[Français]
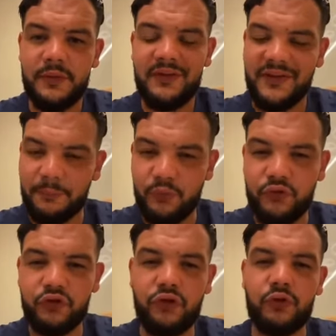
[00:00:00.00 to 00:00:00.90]
C'est plus
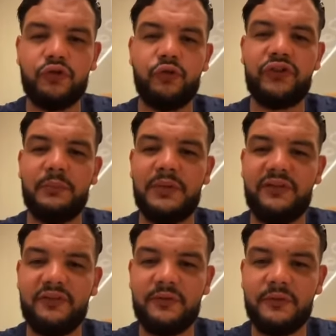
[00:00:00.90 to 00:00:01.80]
ce genre de choses qui me
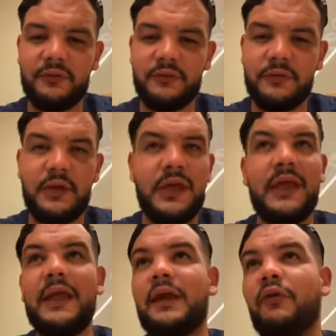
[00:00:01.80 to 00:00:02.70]
blesse.
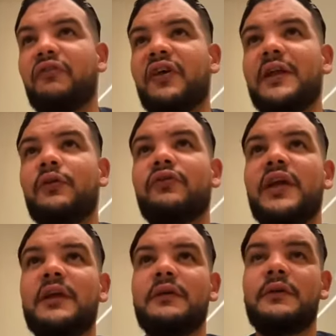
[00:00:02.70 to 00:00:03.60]
Et en vrai de
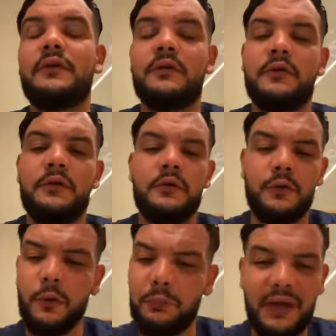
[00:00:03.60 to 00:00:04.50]
vrai,
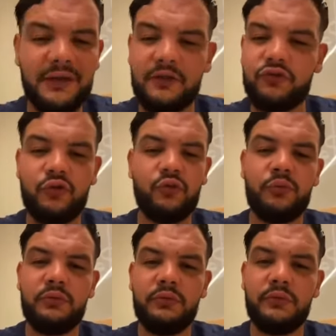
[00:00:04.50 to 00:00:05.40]
le partage de son,
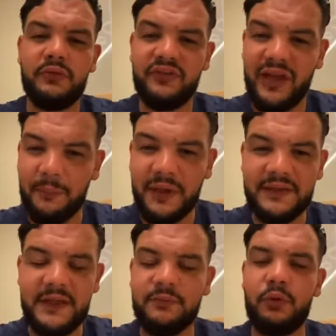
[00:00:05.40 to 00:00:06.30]
c'est un
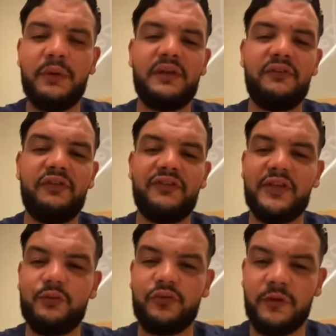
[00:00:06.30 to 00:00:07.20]
prétexte pour
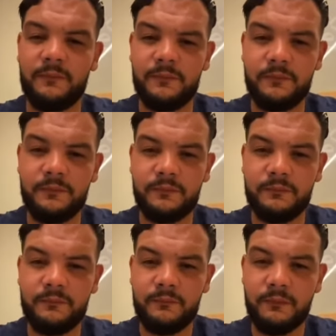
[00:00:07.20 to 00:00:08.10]
manifester tout ça.
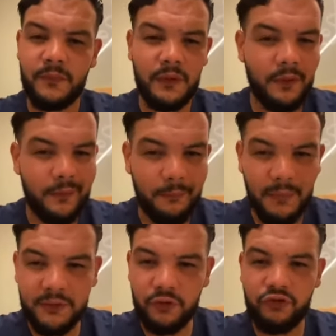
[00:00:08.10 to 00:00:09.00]

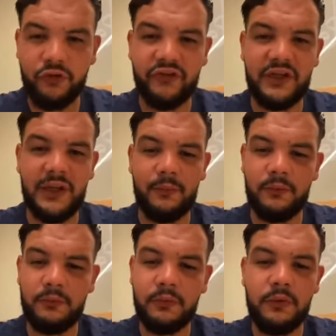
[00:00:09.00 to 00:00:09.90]
Maintenant, je le dis
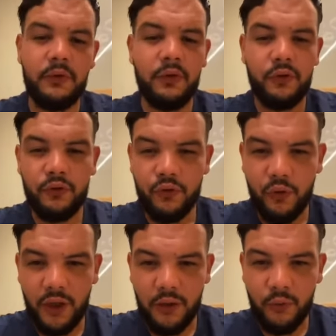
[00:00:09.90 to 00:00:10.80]
clairement, il n'y
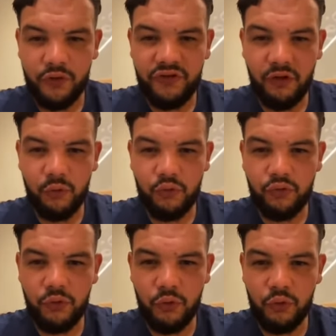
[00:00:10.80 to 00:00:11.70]
aura aucun
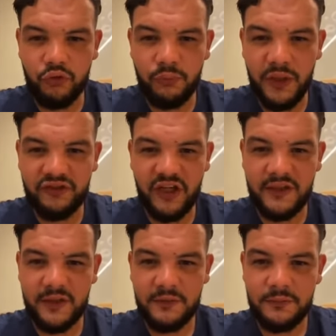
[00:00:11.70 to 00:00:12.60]
recul, aucune marche
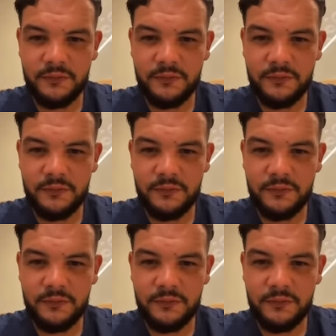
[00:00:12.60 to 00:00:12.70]
arrière